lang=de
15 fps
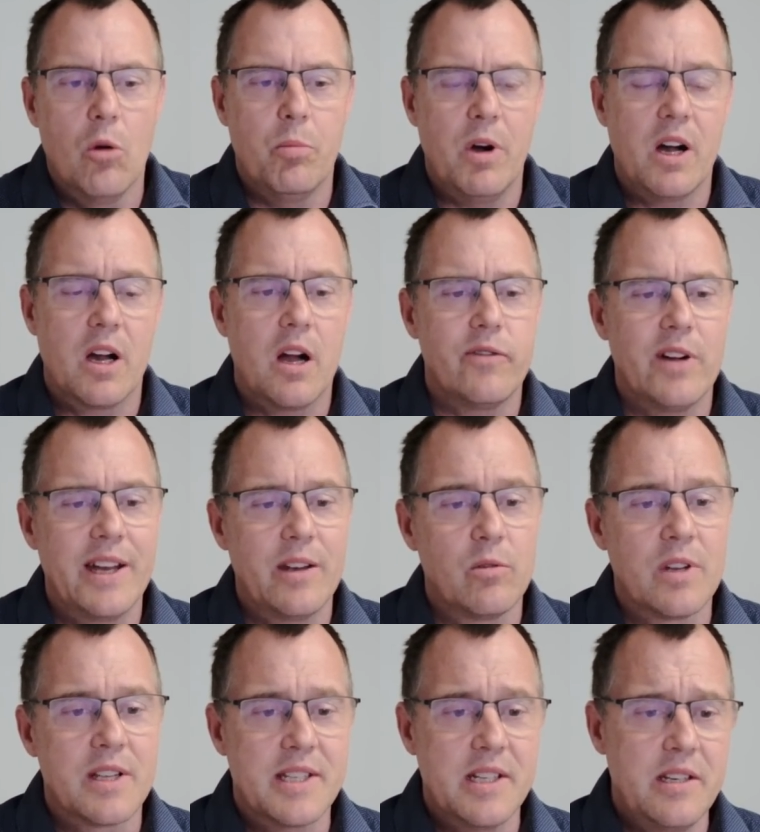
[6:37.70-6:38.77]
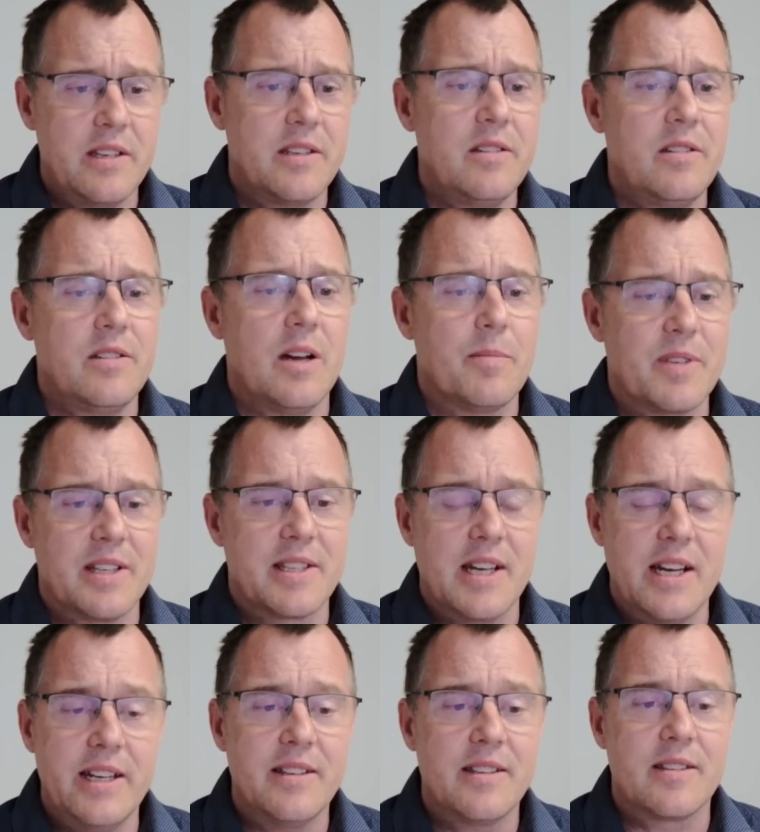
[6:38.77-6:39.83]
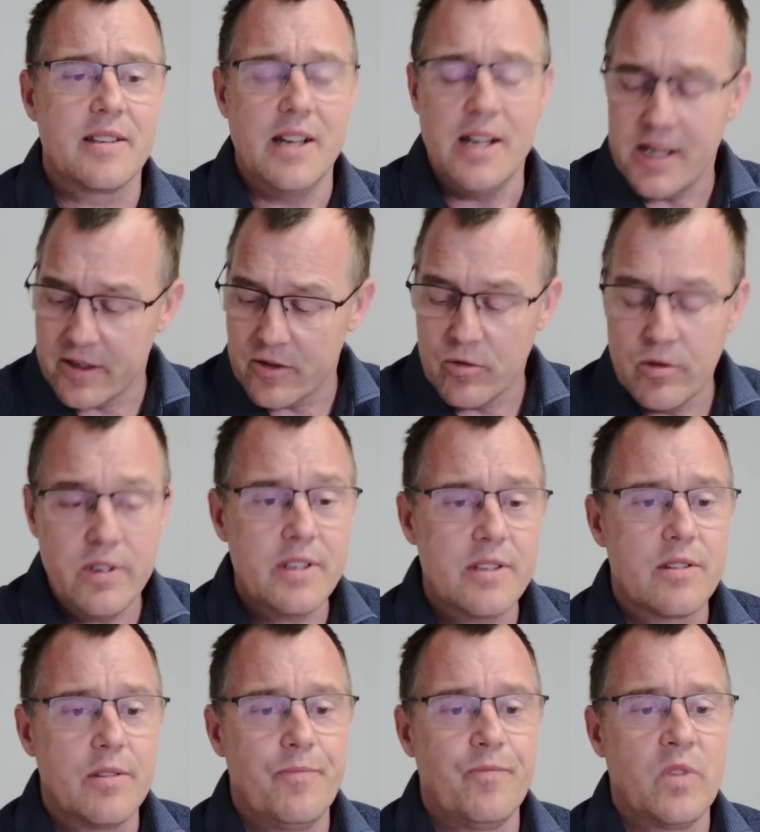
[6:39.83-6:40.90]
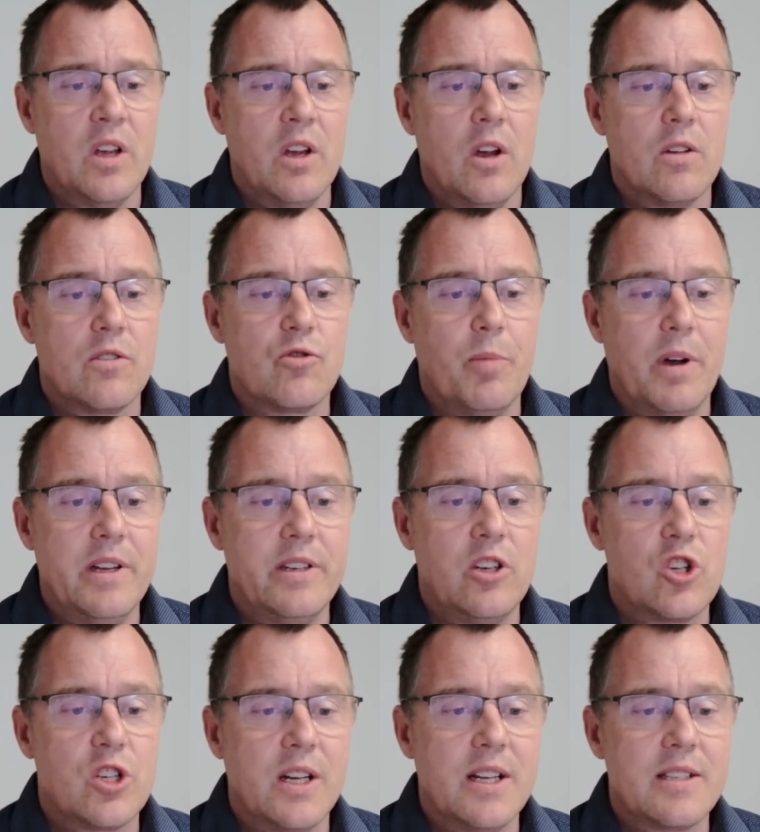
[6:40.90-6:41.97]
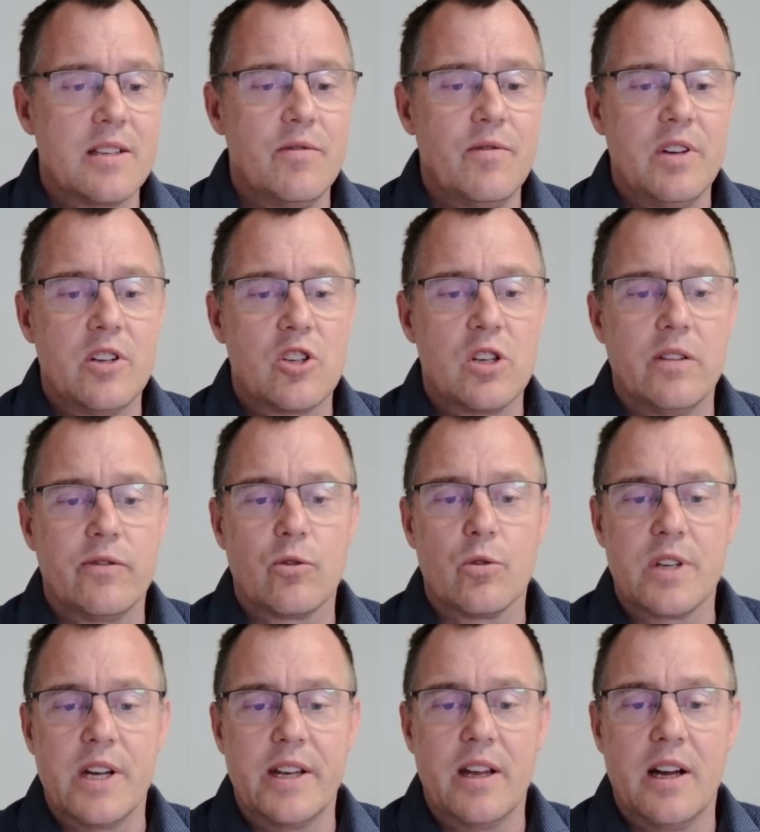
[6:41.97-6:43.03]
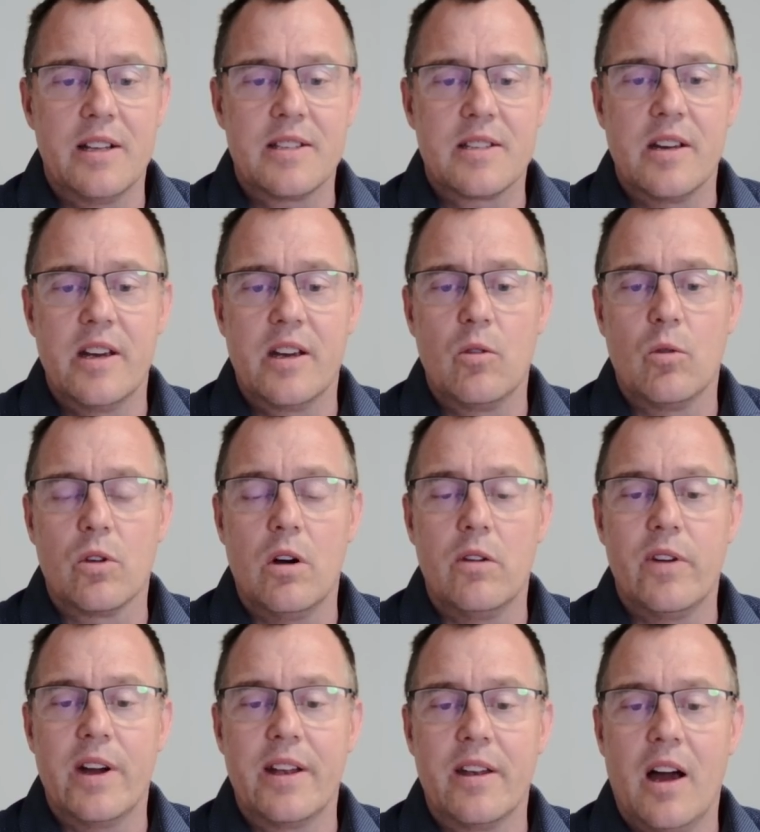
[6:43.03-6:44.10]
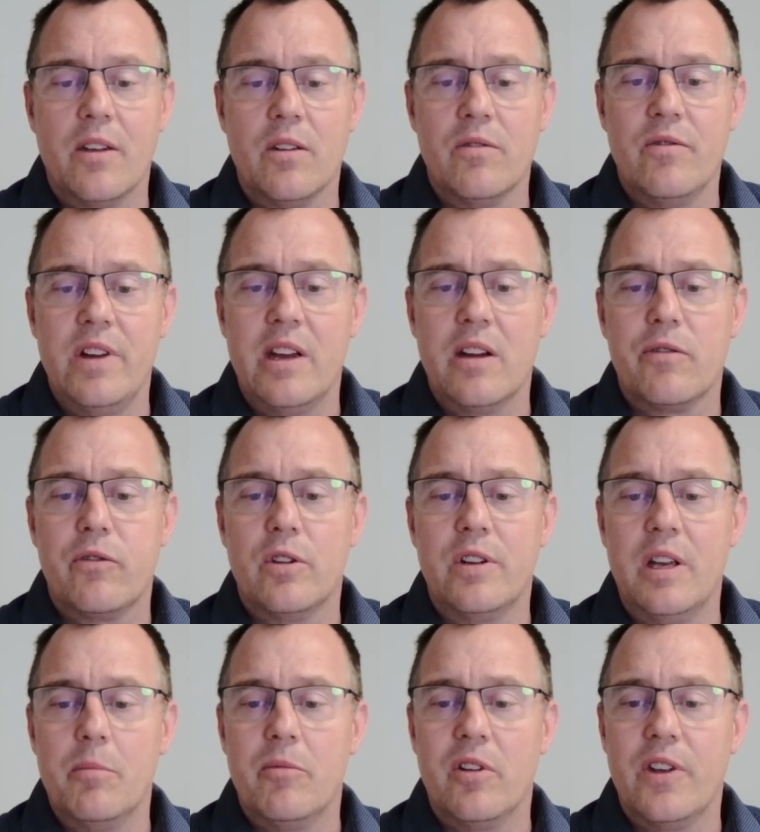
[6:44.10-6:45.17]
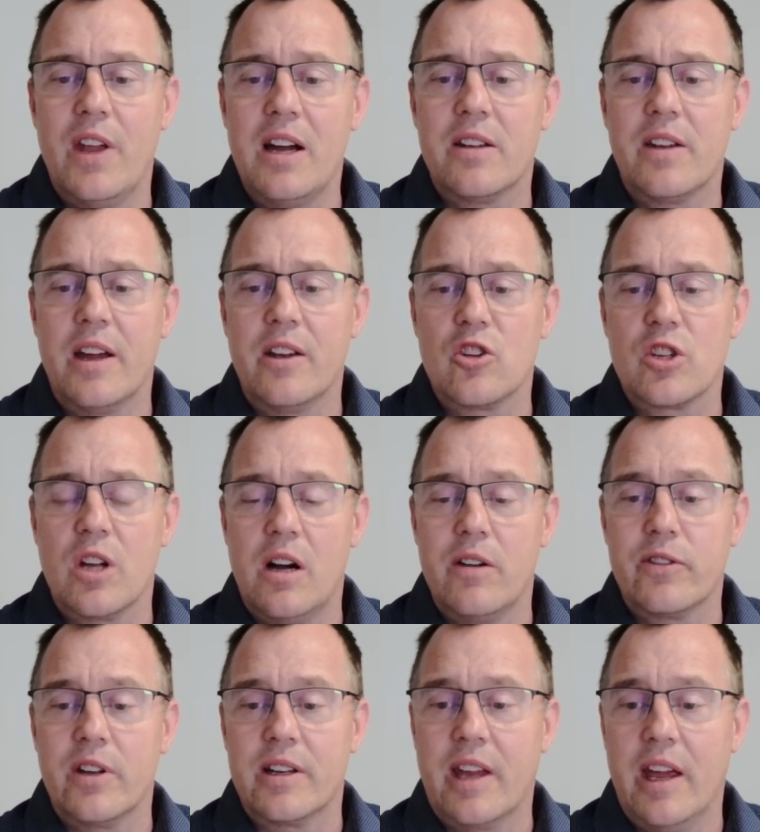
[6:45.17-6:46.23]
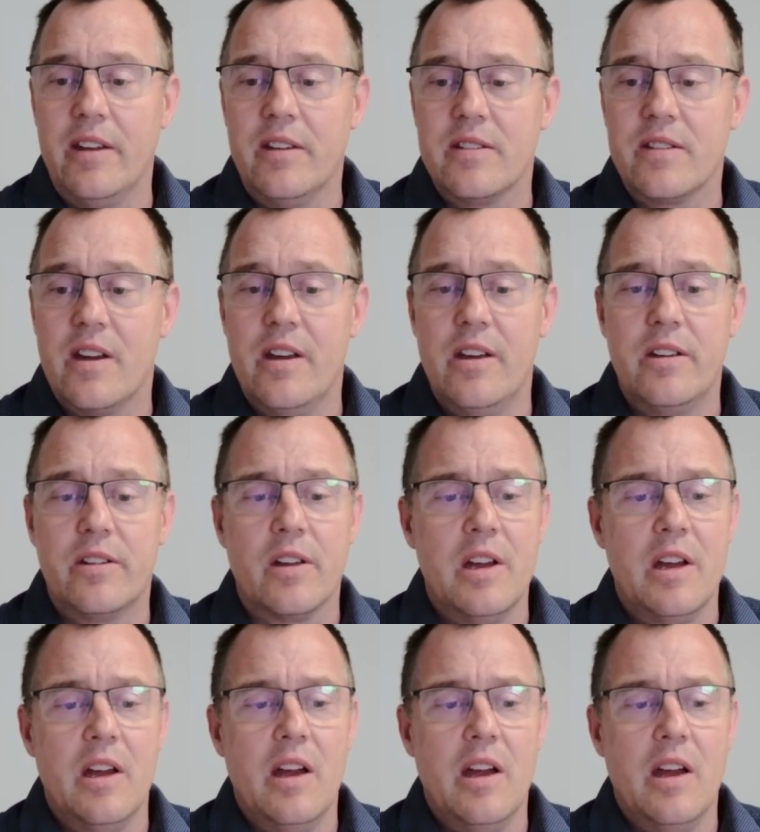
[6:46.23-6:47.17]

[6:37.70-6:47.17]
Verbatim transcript: Und Paragraph 160 Absatz 1 sagt uns, sobald die Staatsanwaltschaft durch eine Anzeige oder auf einen anderen Wege von dem Verdacht einer Straftat Kenntnis erhält,